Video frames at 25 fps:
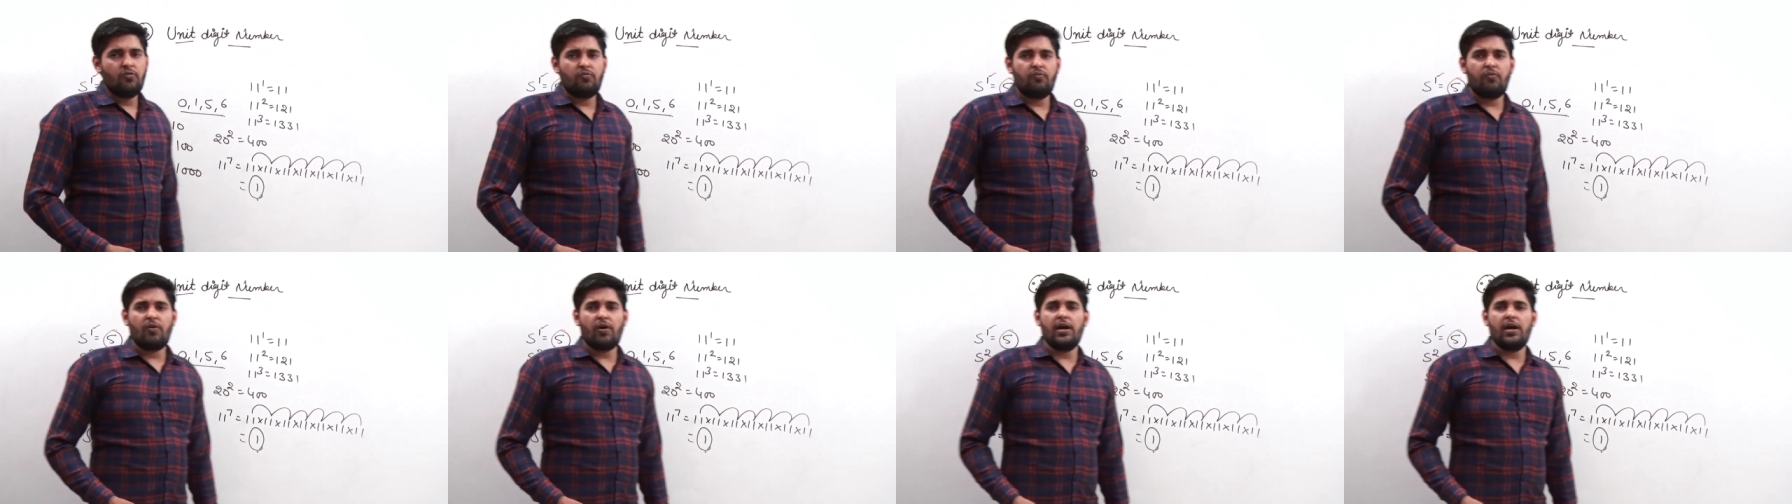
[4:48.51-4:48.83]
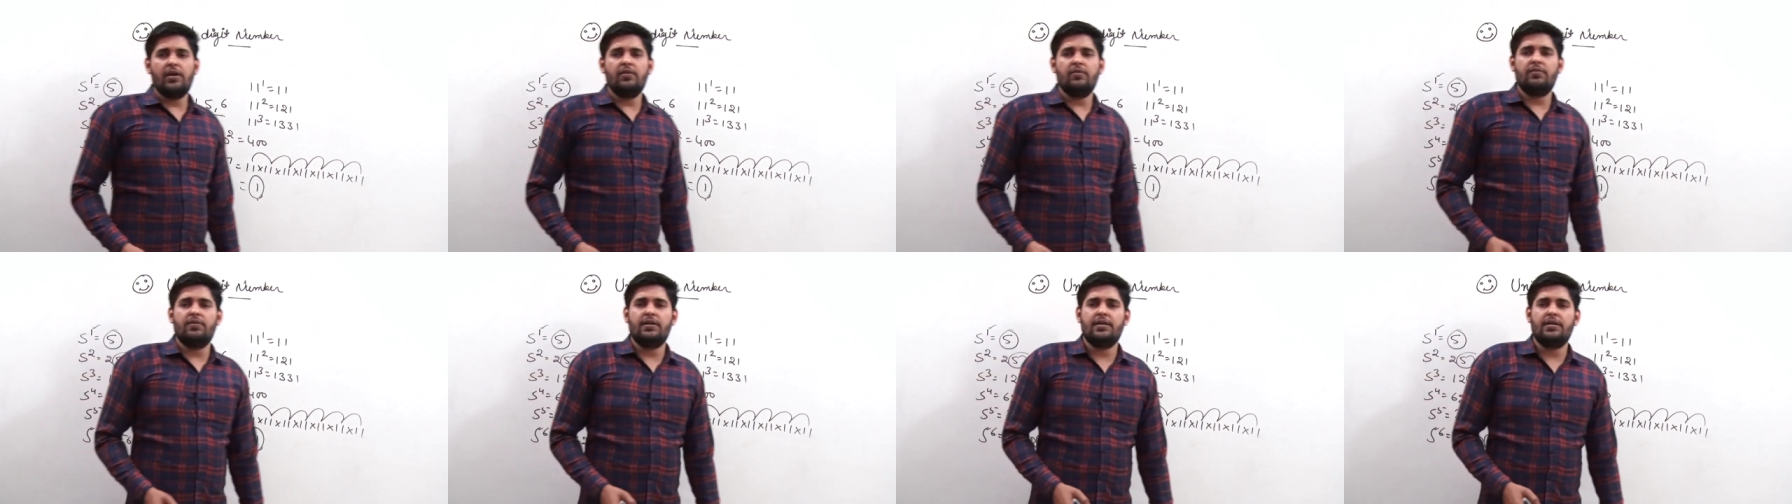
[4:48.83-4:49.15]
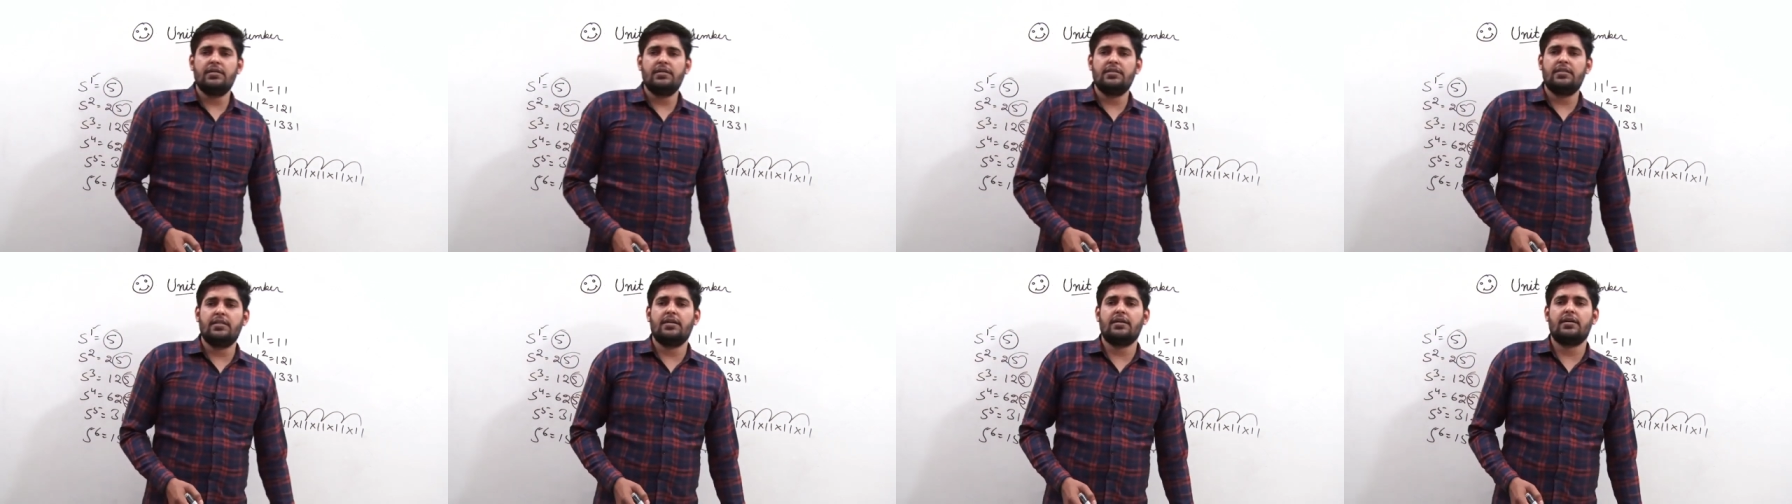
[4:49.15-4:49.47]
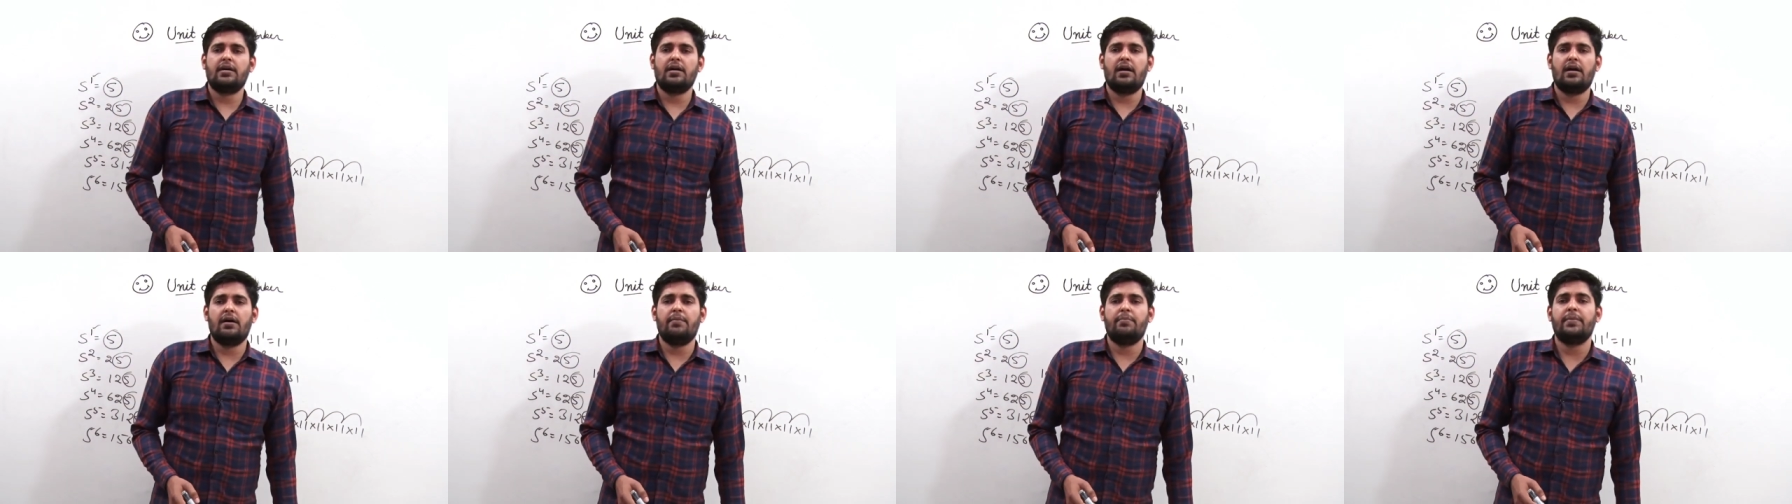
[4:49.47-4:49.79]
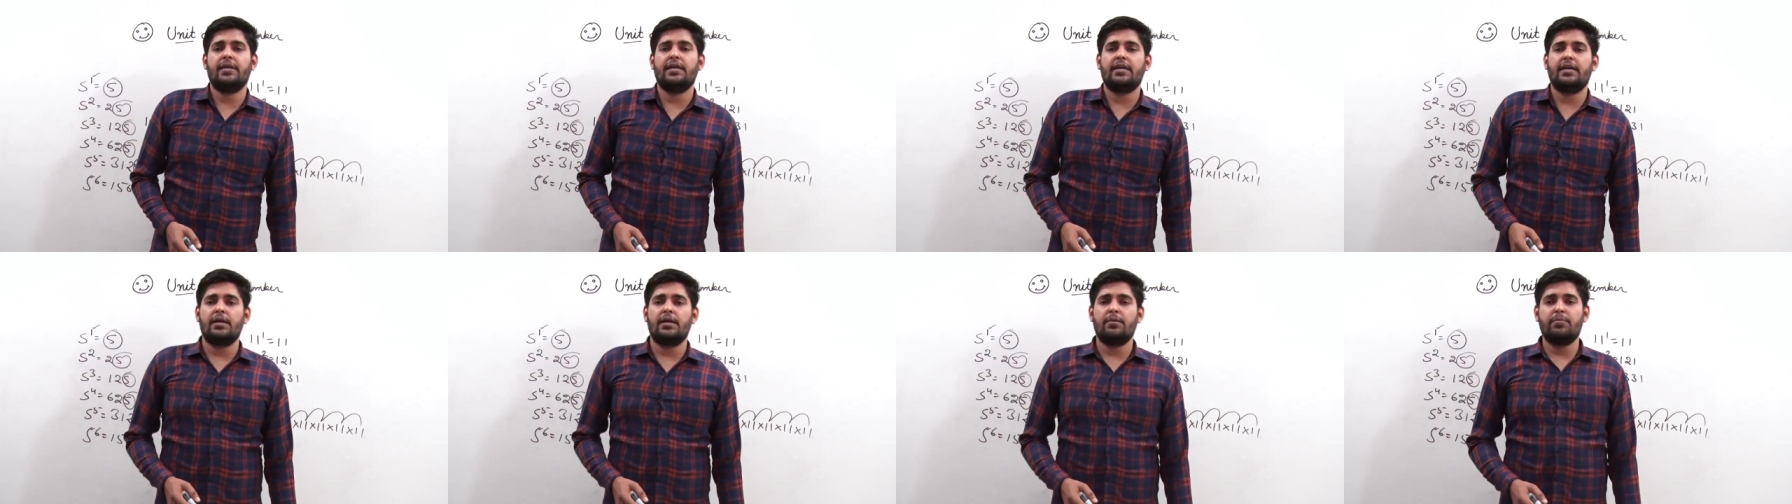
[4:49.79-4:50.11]
फाइव ही देगा
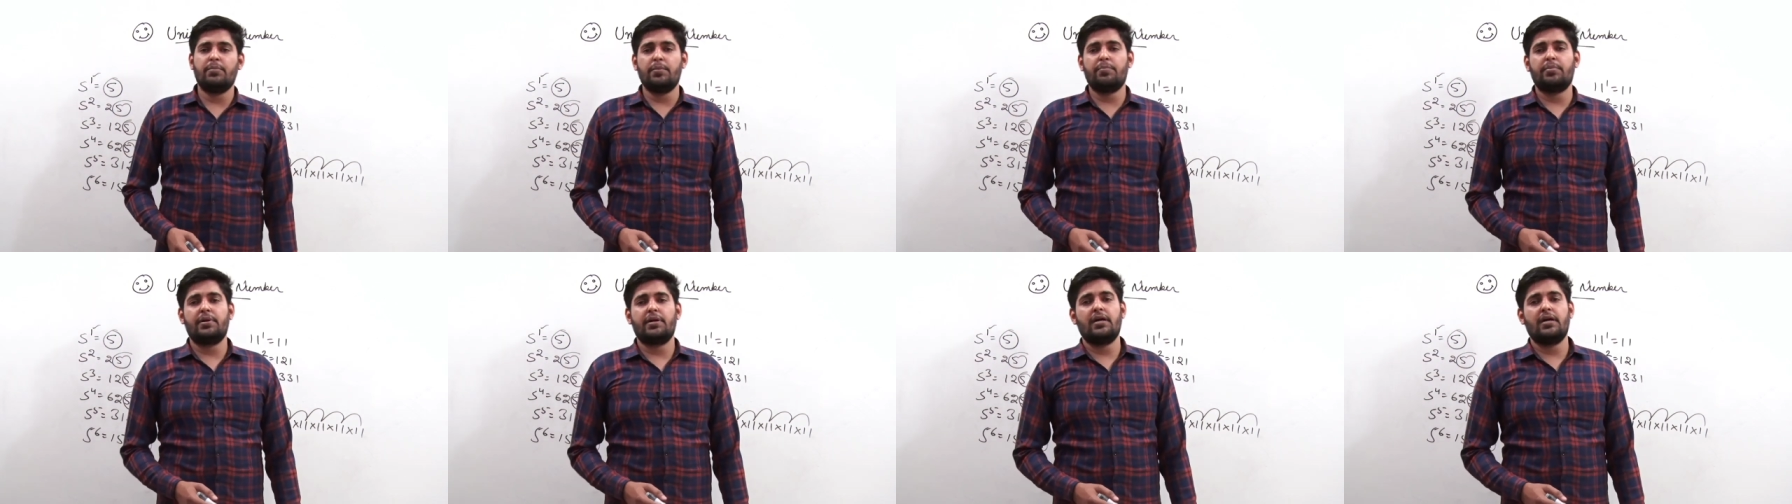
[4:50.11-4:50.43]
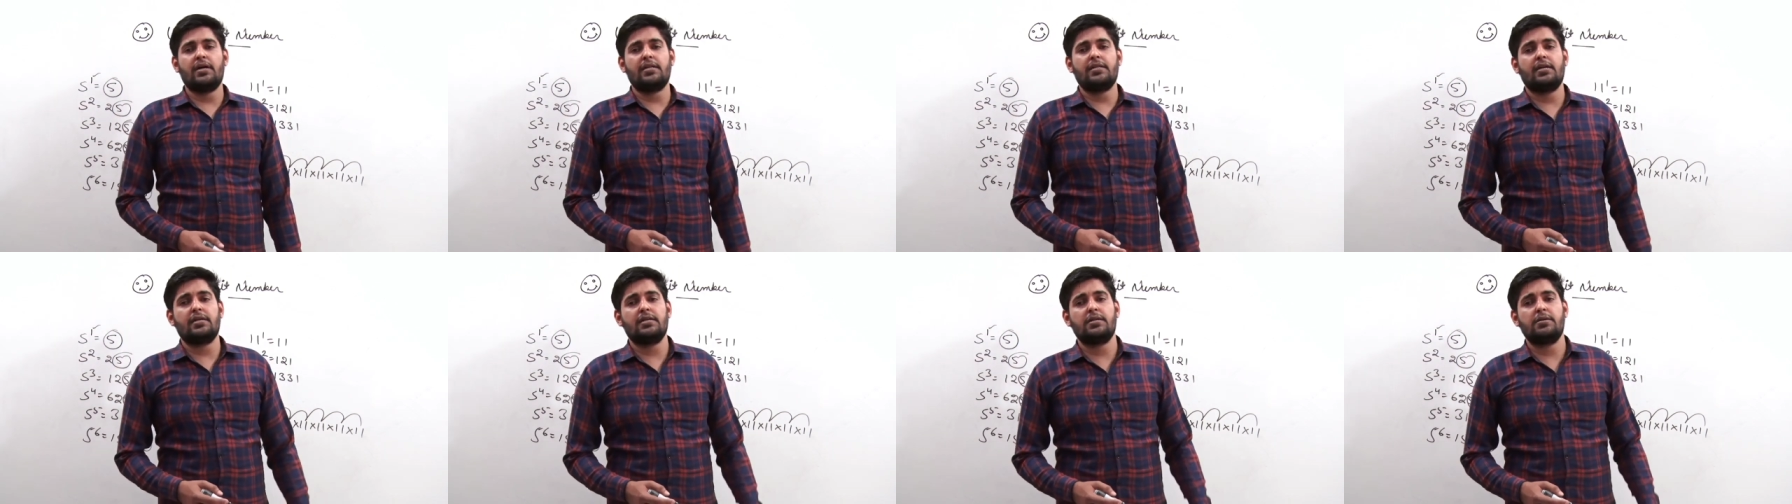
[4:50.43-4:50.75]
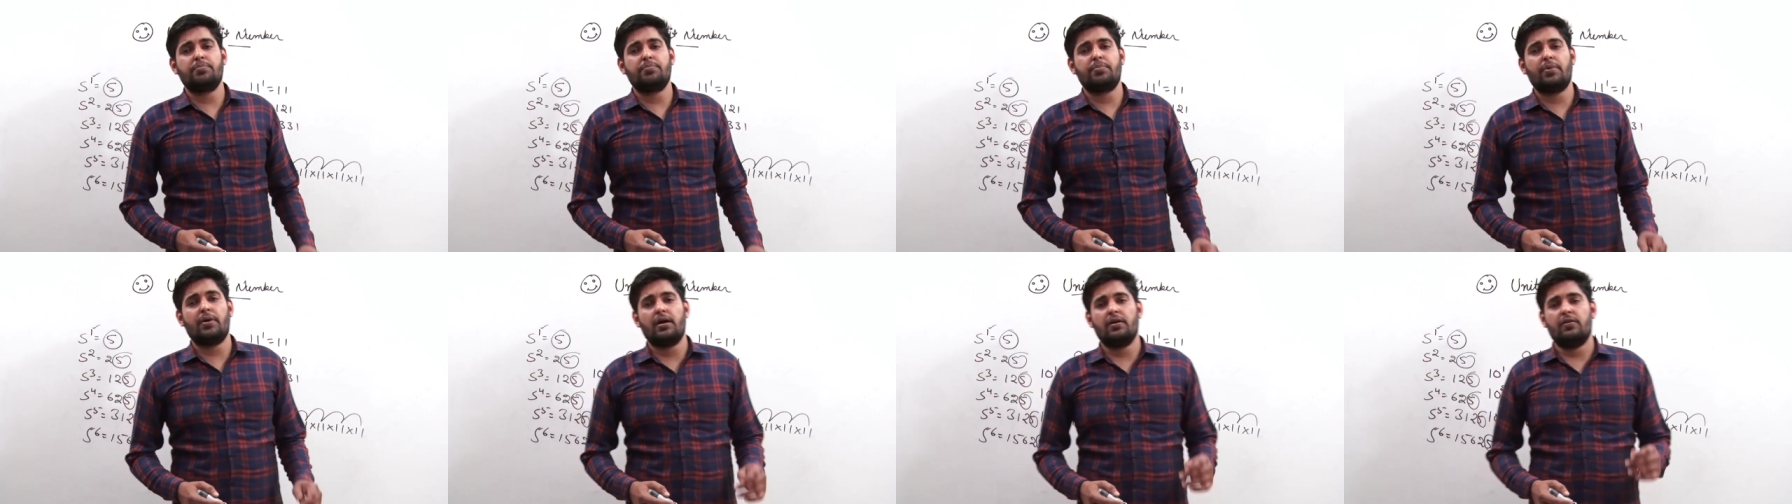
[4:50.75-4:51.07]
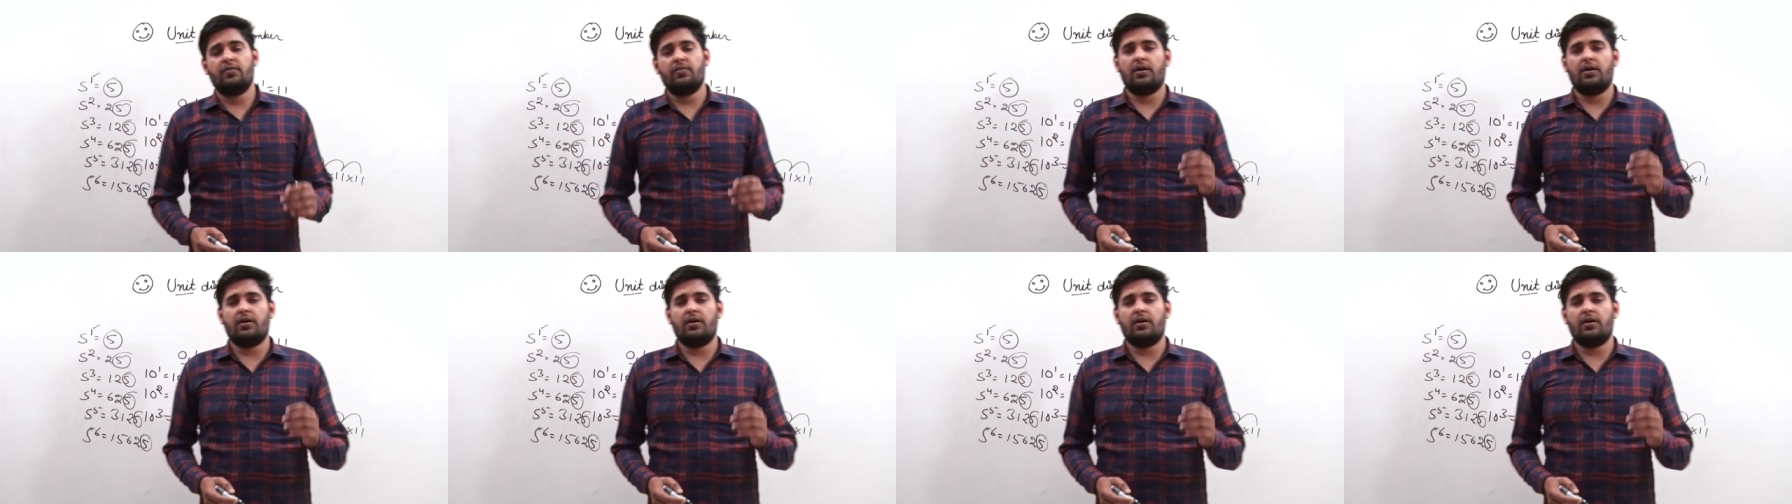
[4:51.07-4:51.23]
हमने ये भी पढ़ा था कि पा,